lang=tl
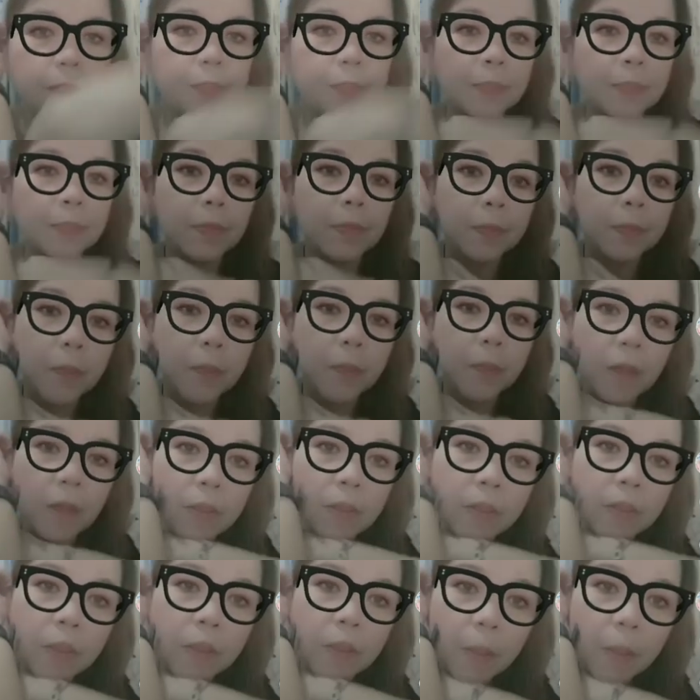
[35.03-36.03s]
Mahal
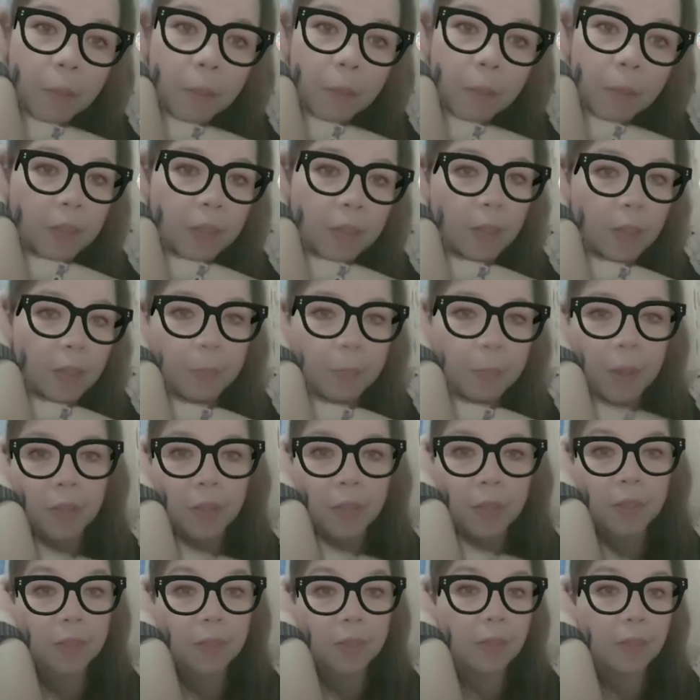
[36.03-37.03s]
pero
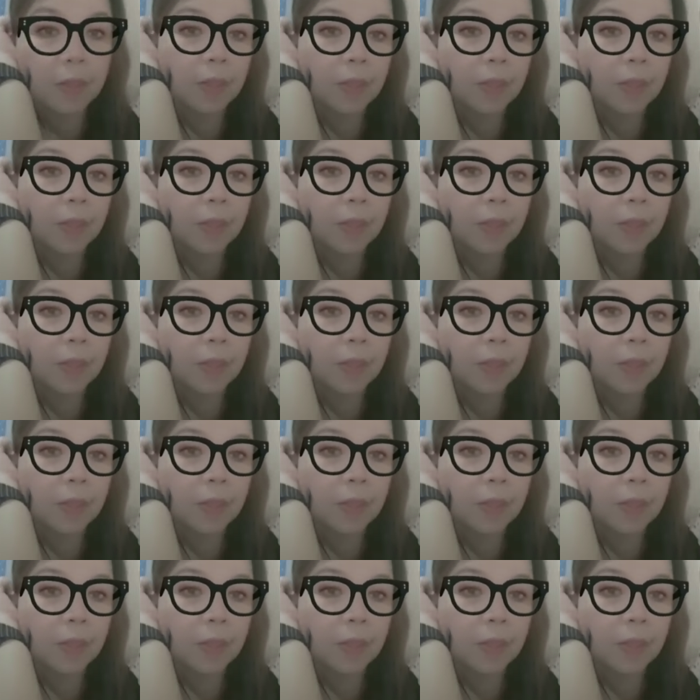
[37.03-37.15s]
kailanman